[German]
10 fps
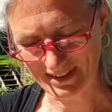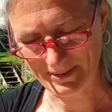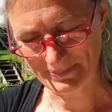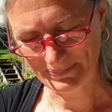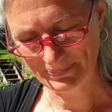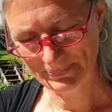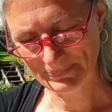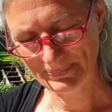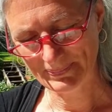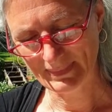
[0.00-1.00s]
er.
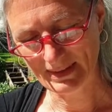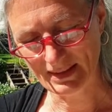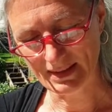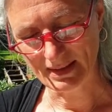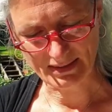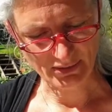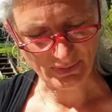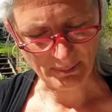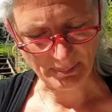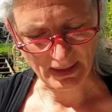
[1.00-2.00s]
Latte
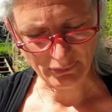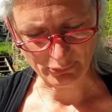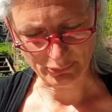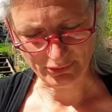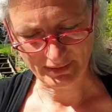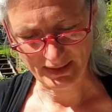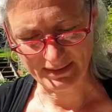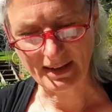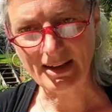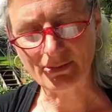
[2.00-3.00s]
war barfuß,
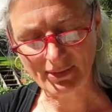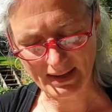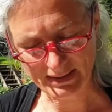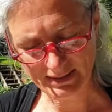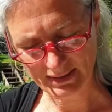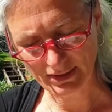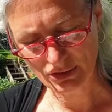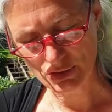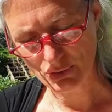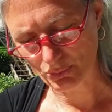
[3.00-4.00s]
hatte eine weite
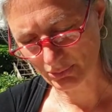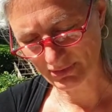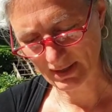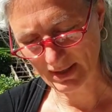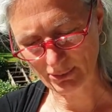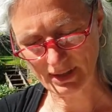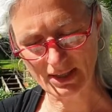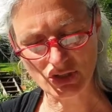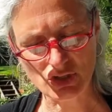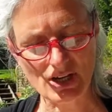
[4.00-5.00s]
indische Hose an und
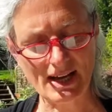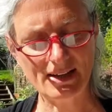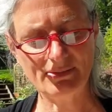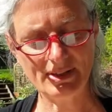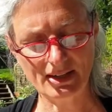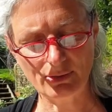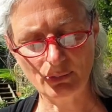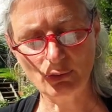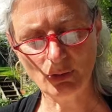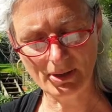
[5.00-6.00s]
einen Schal wie einen
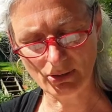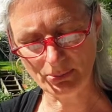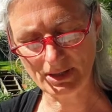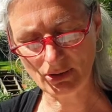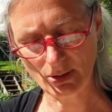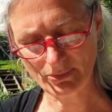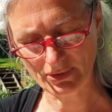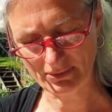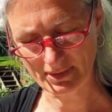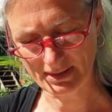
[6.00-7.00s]
Turban um den Kopf
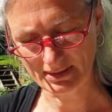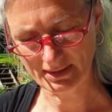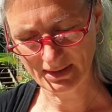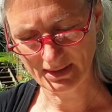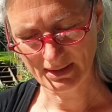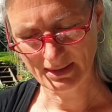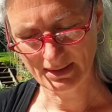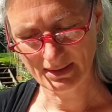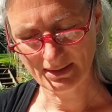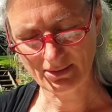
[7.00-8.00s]
gewickelt.
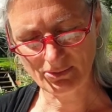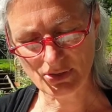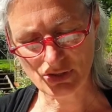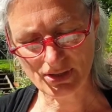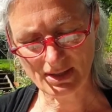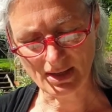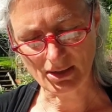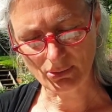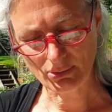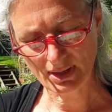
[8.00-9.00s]
Zwischen den
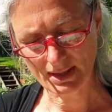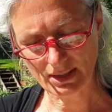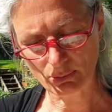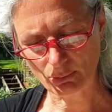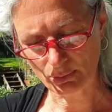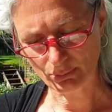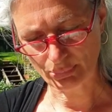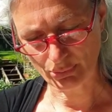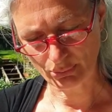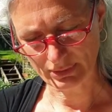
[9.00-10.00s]
Augen einen roten
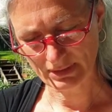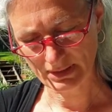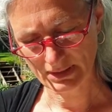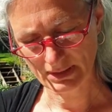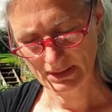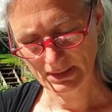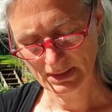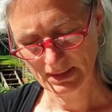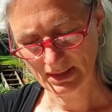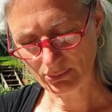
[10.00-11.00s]
Punkt.
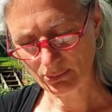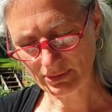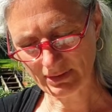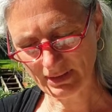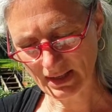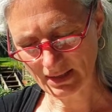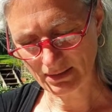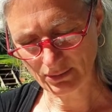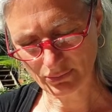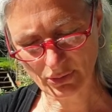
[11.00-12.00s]
Er drückte die
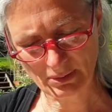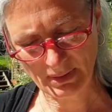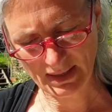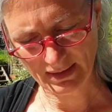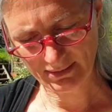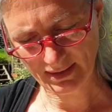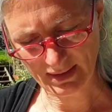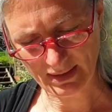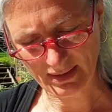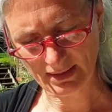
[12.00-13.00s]
Hände vor dem Herzen
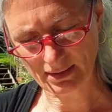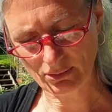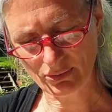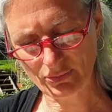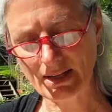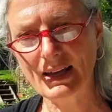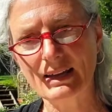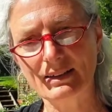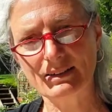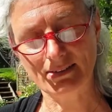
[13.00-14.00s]
aneinander und
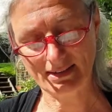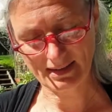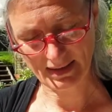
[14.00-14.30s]
verneigte sich